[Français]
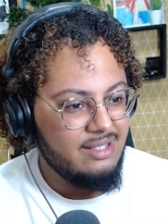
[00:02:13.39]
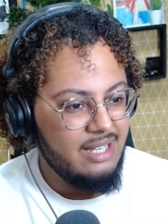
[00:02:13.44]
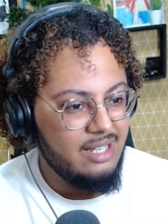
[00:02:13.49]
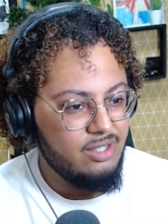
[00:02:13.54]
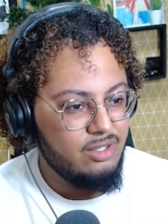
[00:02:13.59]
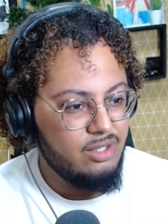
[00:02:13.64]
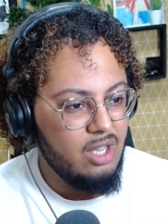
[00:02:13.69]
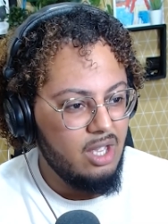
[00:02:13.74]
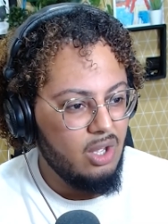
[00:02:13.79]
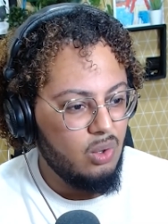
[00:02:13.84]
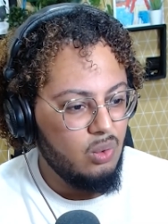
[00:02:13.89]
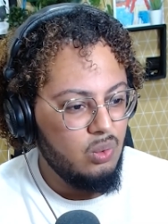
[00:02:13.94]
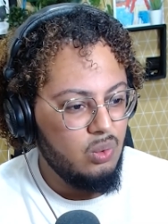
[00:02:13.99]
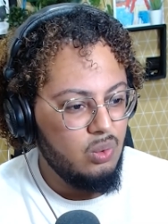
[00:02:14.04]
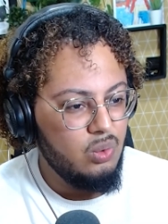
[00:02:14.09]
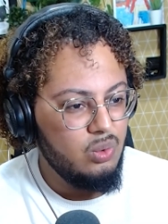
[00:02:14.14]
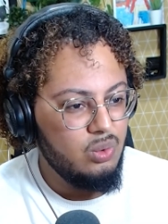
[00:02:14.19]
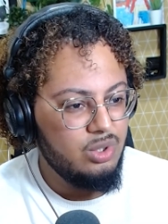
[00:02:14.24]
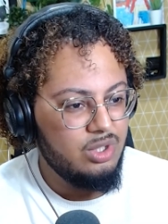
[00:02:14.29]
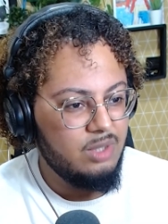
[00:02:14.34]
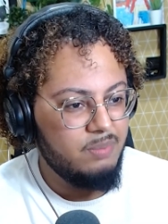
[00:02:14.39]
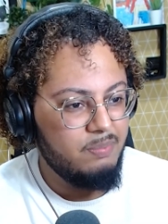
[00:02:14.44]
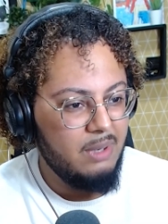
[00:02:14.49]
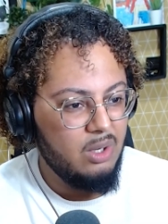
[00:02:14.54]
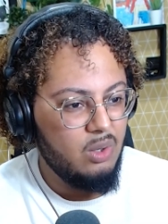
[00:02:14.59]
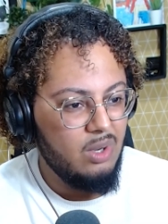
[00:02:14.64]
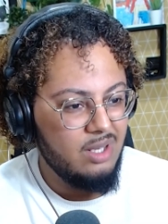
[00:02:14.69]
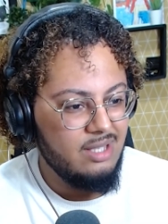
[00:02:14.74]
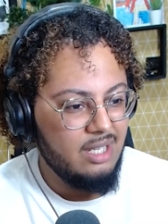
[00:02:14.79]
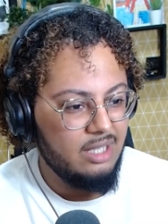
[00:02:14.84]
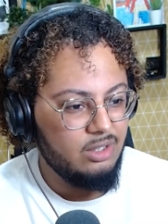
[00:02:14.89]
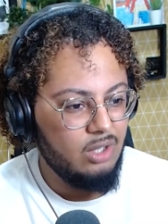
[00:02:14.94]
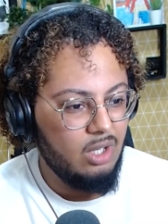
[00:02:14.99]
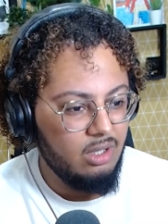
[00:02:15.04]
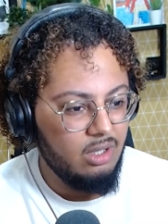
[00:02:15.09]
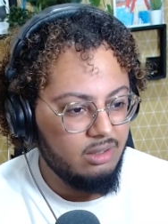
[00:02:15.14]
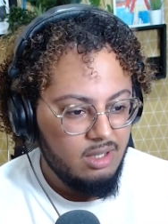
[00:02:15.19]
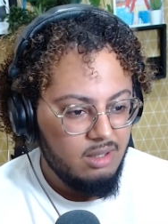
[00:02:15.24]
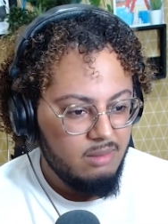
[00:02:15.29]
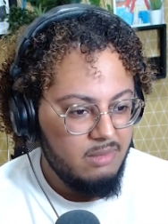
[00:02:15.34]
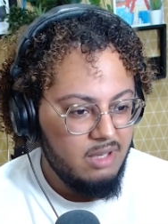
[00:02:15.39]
sa soeur ou je sais pas quoi, sa tante.